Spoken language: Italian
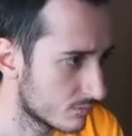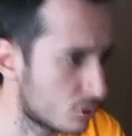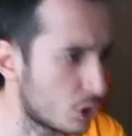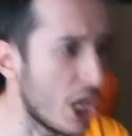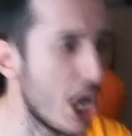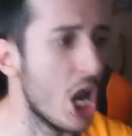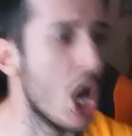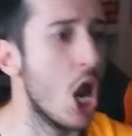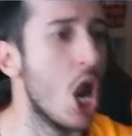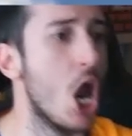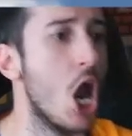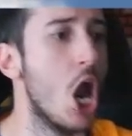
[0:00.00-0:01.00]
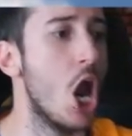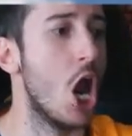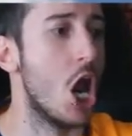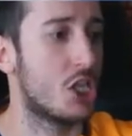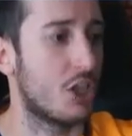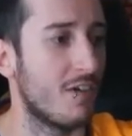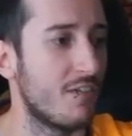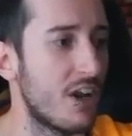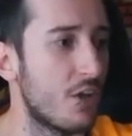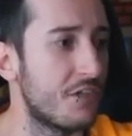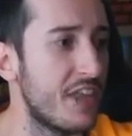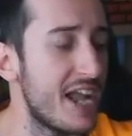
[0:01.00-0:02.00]
Sì Ve
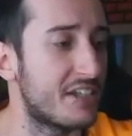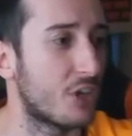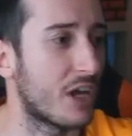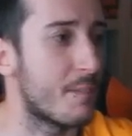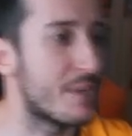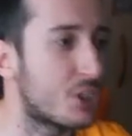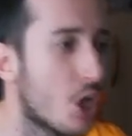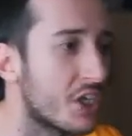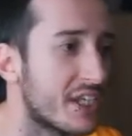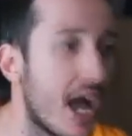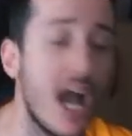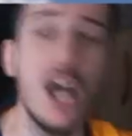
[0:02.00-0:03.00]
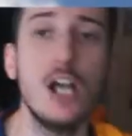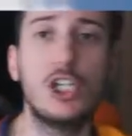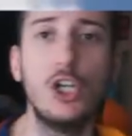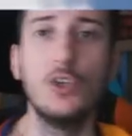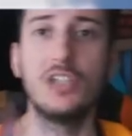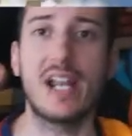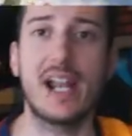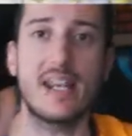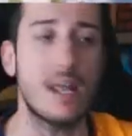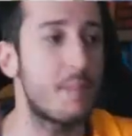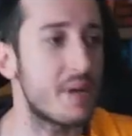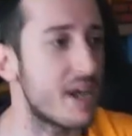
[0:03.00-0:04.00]
l'ho detto che bisogna chiudere e
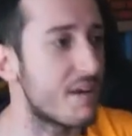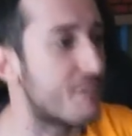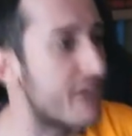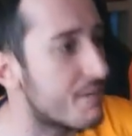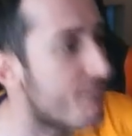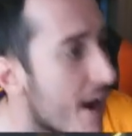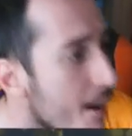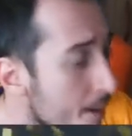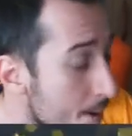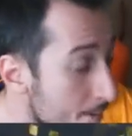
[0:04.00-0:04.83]
riaprire FIFA